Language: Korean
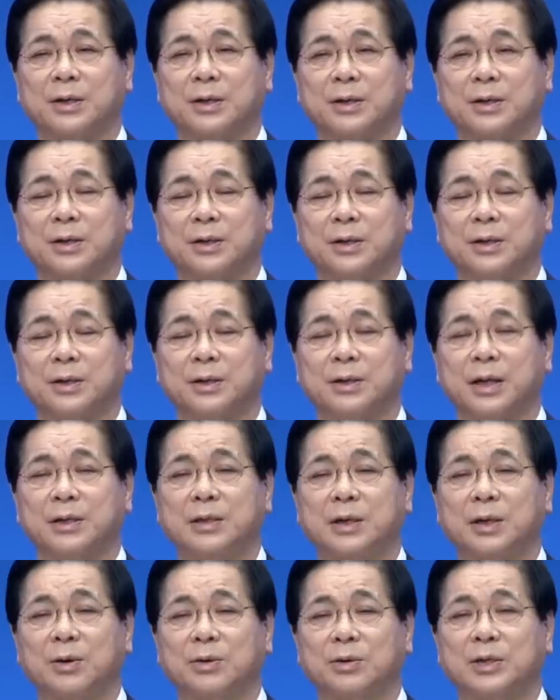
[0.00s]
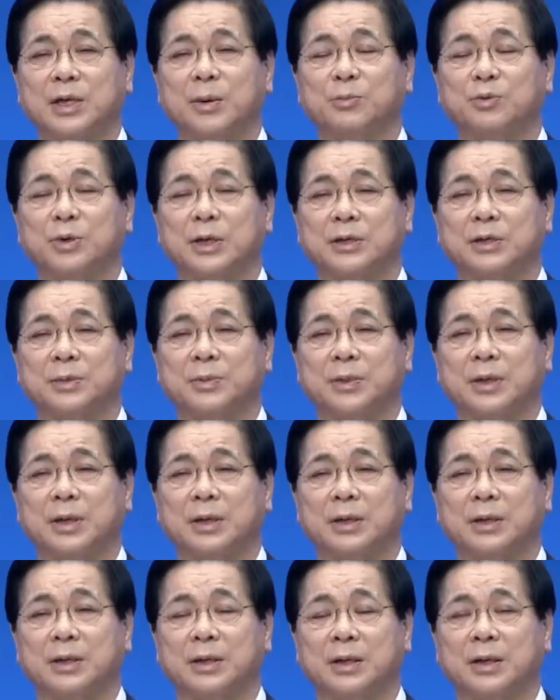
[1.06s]
그를 대적하고 참수했습니다.
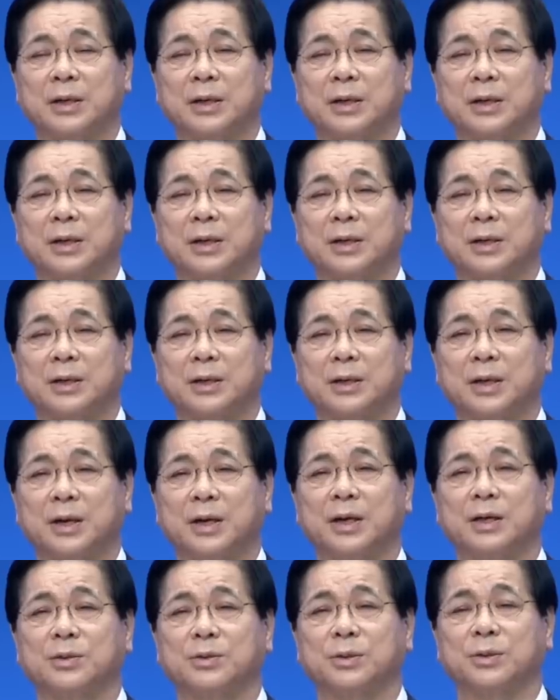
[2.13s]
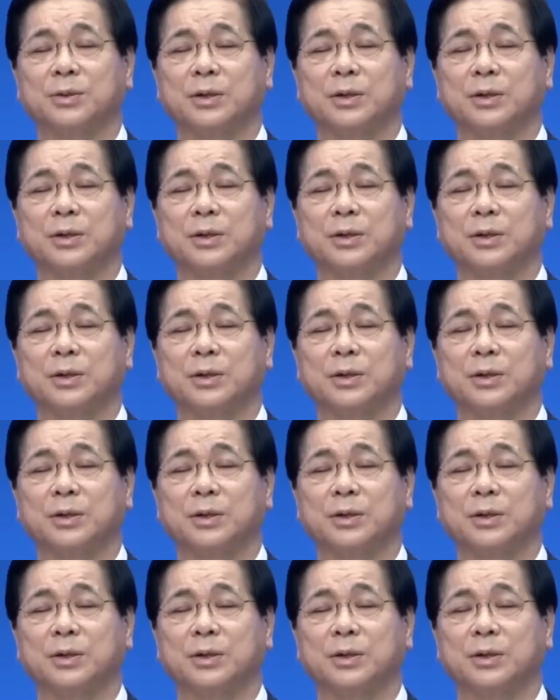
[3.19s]
계속